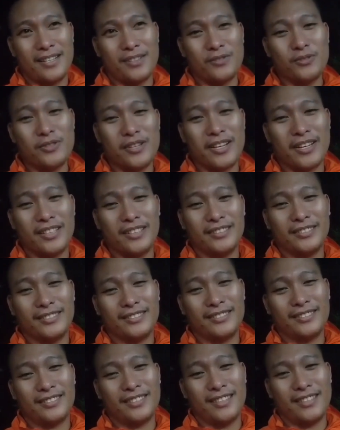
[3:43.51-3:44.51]
health.
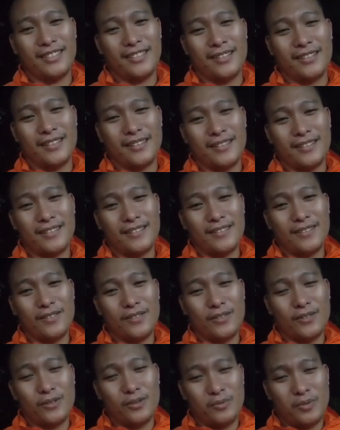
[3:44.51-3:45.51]
Uh,
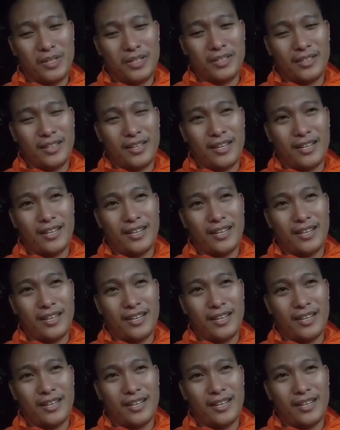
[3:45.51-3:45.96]
always nga